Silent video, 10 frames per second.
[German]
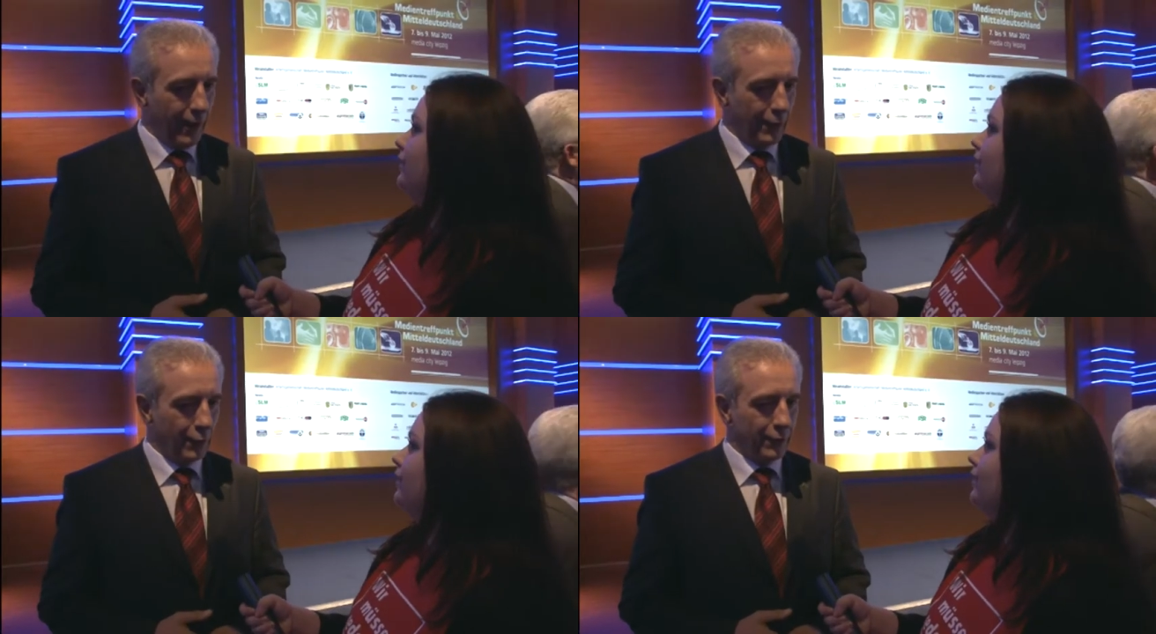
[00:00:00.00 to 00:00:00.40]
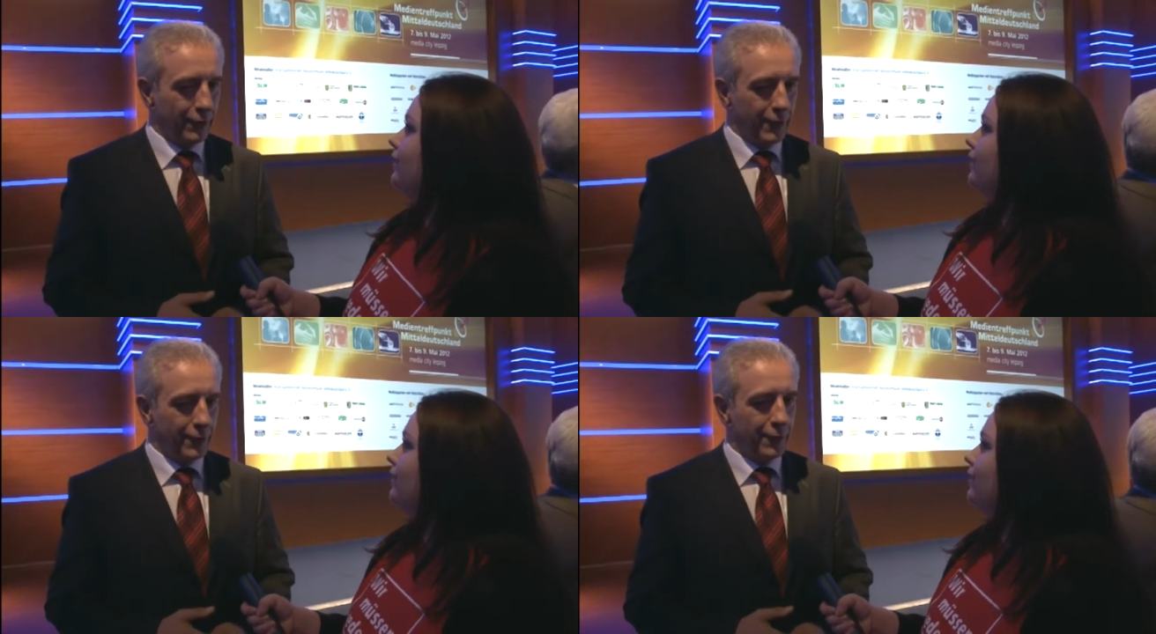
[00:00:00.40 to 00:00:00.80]
Also
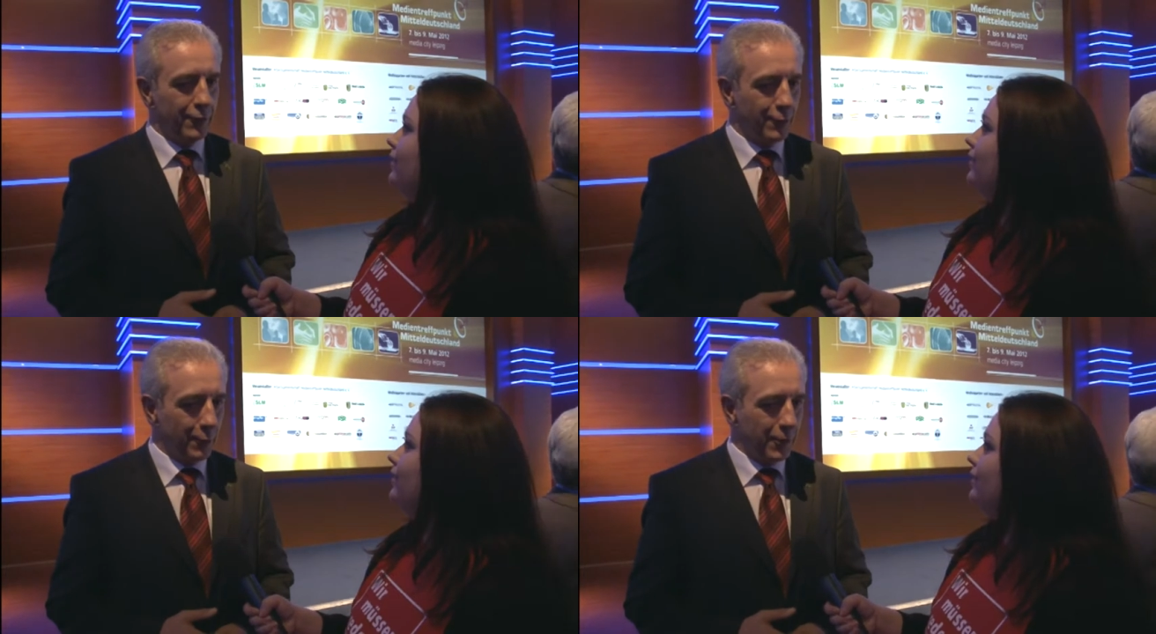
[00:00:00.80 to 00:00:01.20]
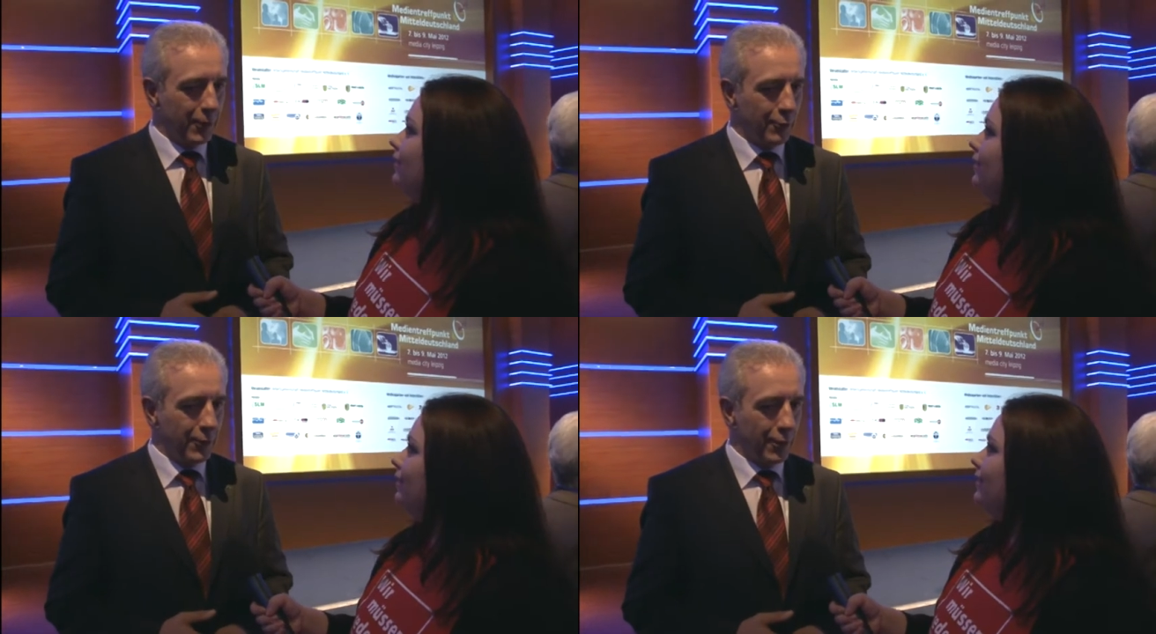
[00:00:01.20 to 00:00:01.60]
Sachsen ist für mich
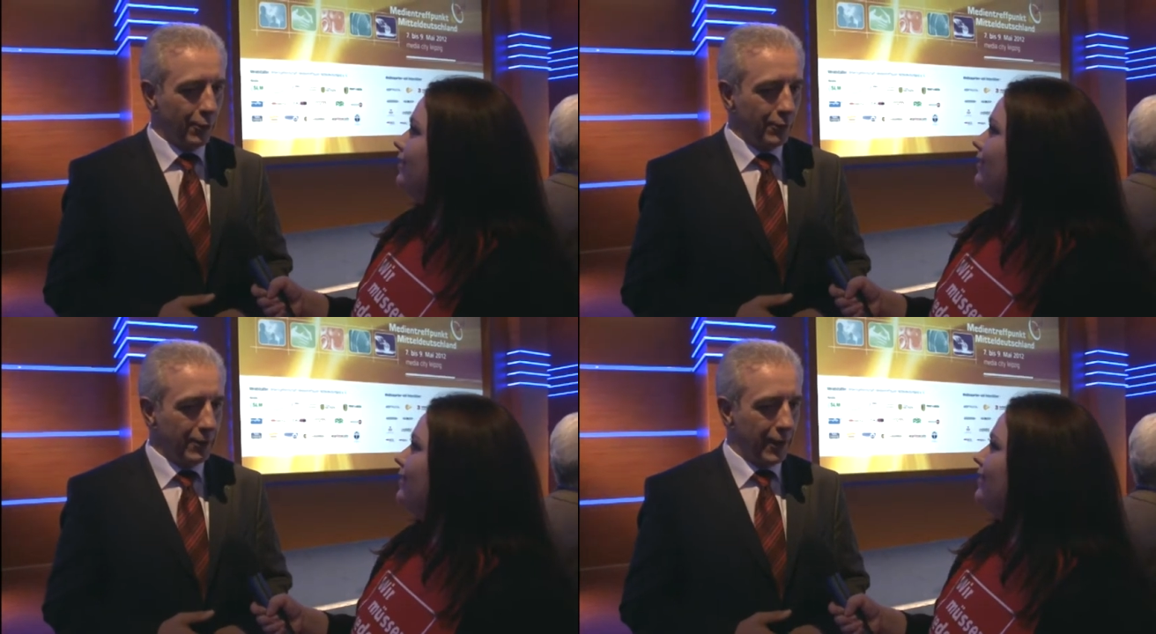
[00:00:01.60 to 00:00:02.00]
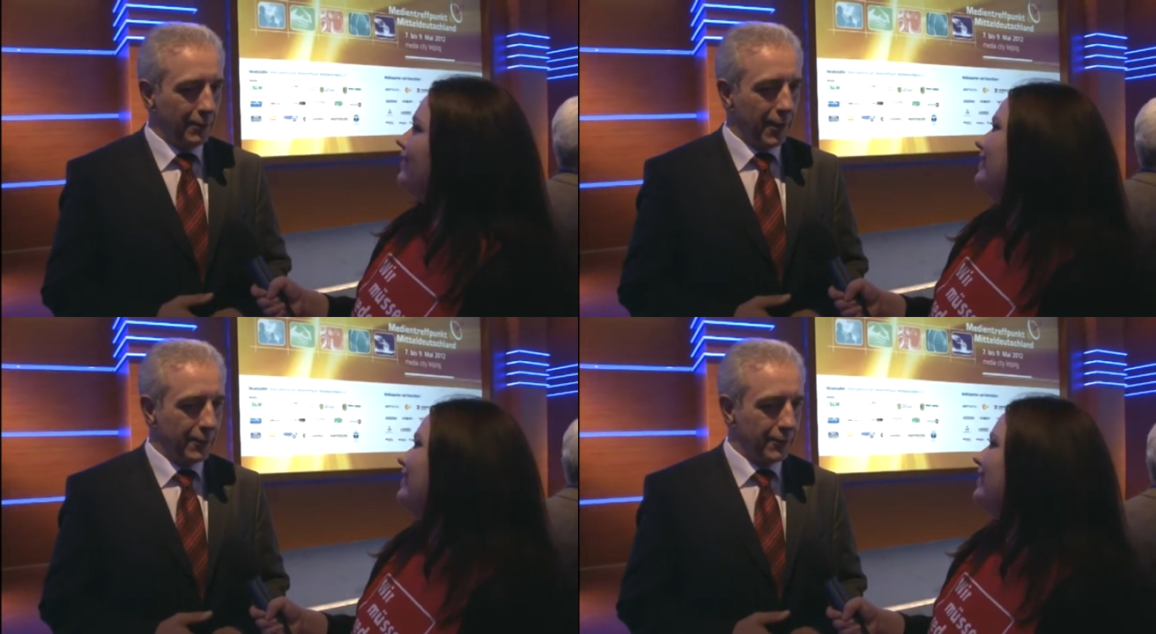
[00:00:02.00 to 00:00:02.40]
natürlich auch die
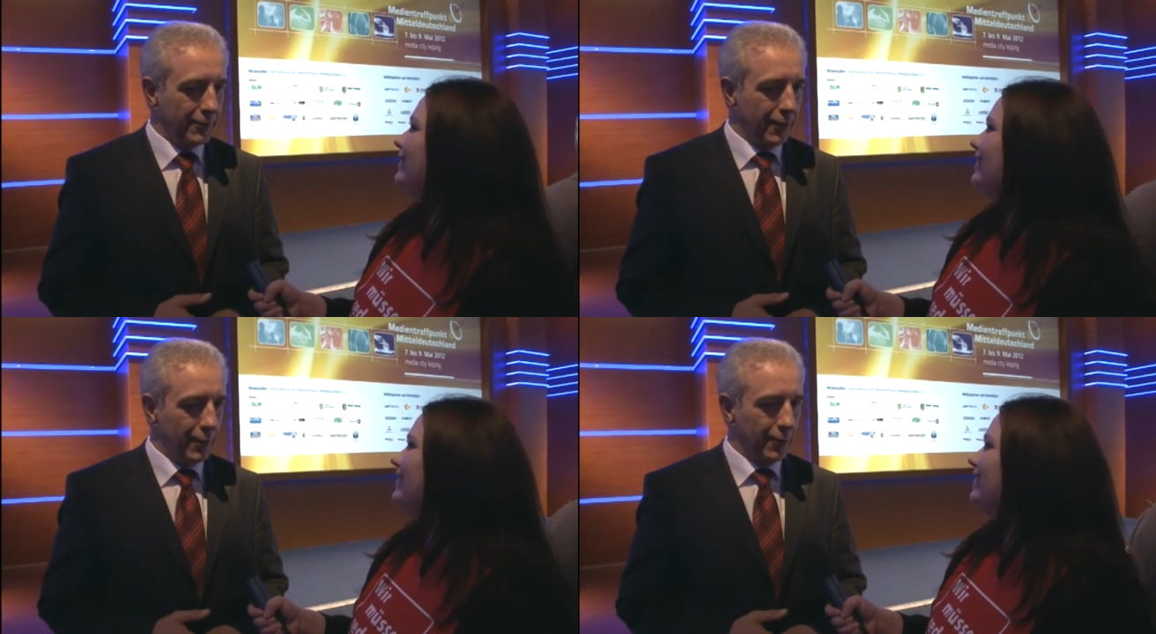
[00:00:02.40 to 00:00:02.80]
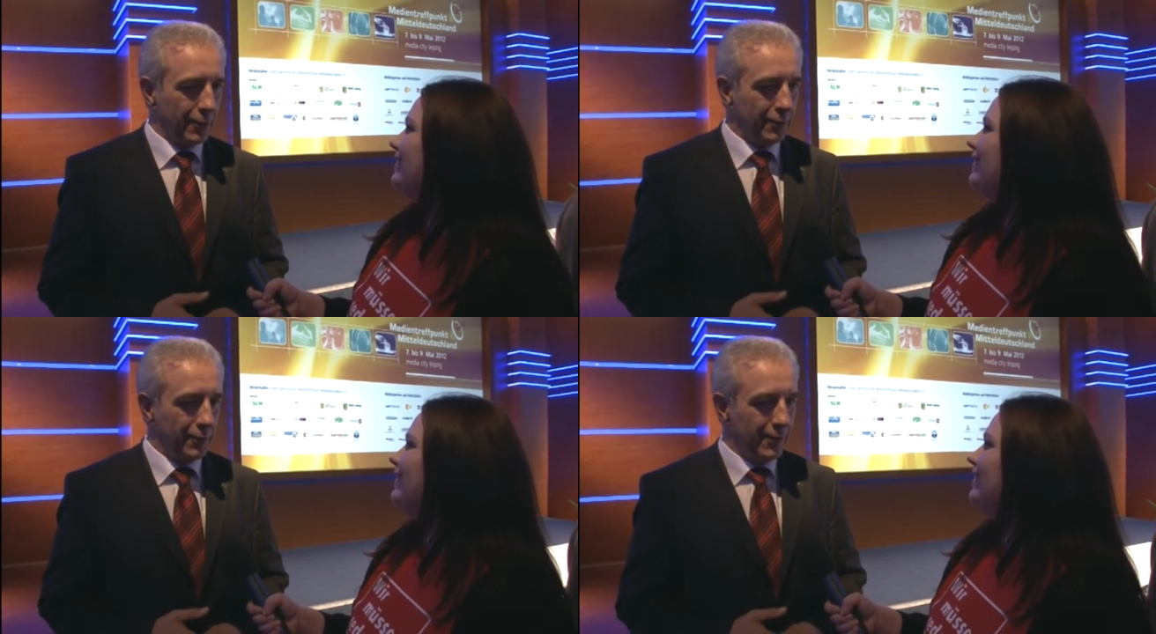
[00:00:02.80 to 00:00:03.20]
Heimat, aber